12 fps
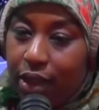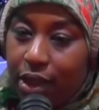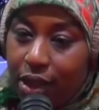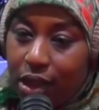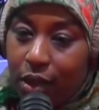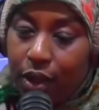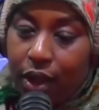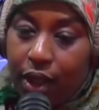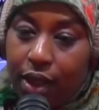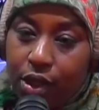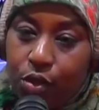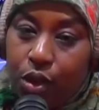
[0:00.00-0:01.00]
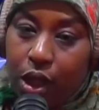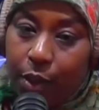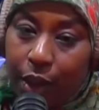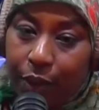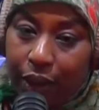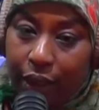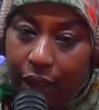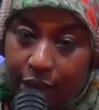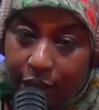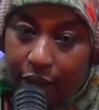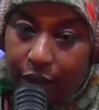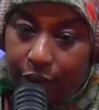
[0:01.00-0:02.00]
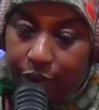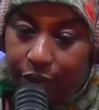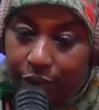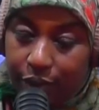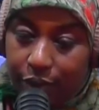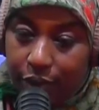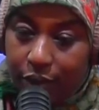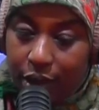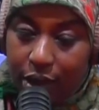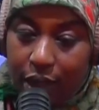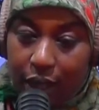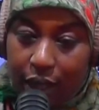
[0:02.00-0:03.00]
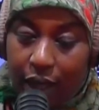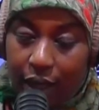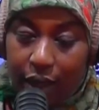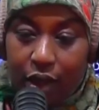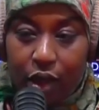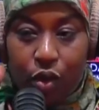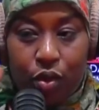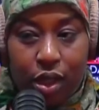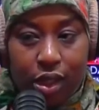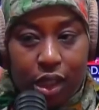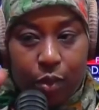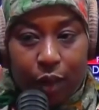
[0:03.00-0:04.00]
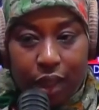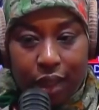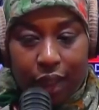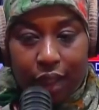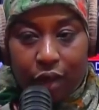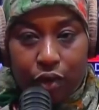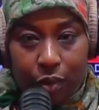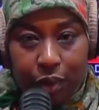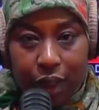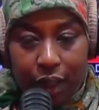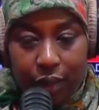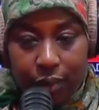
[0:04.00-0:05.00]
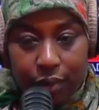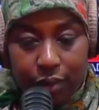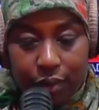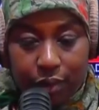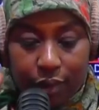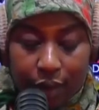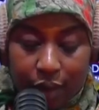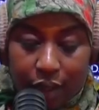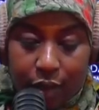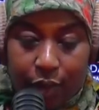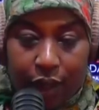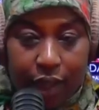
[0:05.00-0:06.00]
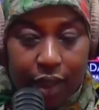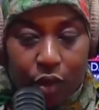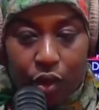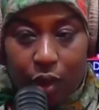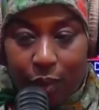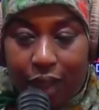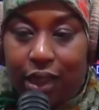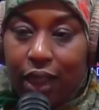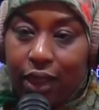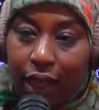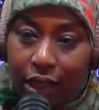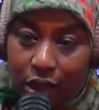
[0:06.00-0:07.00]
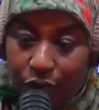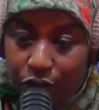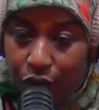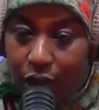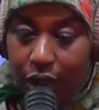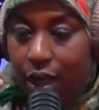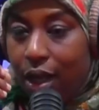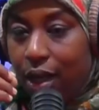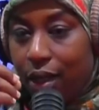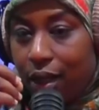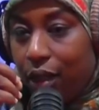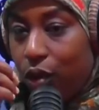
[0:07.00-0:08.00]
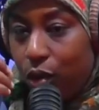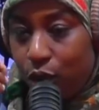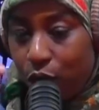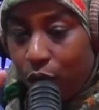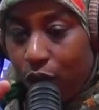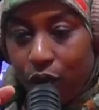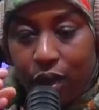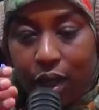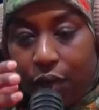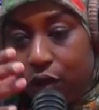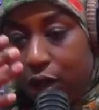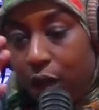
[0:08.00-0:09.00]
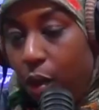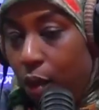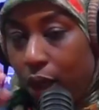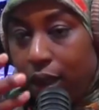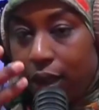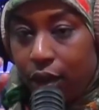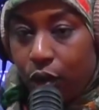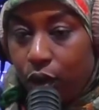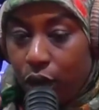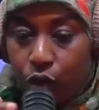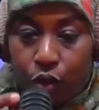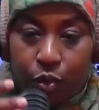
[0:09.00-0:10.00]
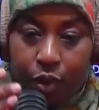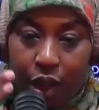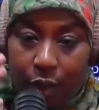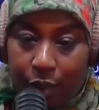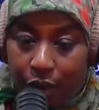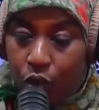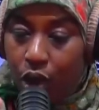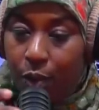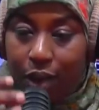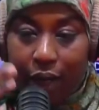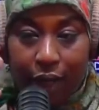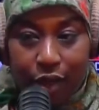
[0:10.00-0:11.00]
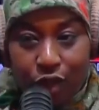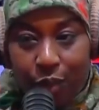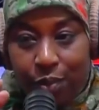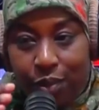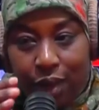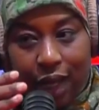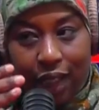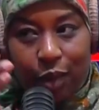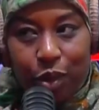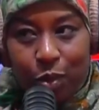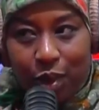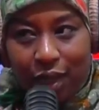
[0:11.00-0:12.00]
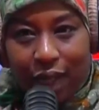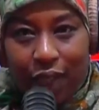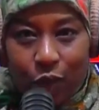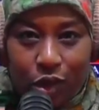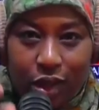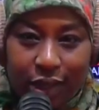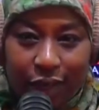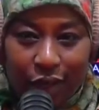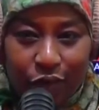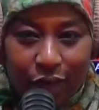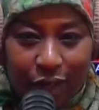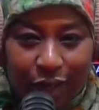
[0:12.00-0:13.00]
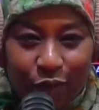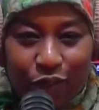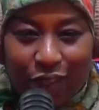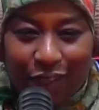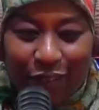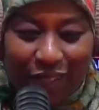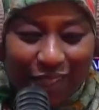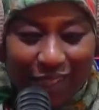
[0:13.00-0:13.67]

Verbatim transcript: التنسيمات اللي هي زوينه مع بعضياتها صراحه والناس كتبغي تغير في رمضان كتبغي ان كل مره تحط حاجه في شكل نقدروا نمشيو كيف قلنا راه في الشهيوه وحده نقدروا نحطوا مره مره كل مره حاجه هكذا باش ما يتقاداوش لنا حتى الافكار والشهيوات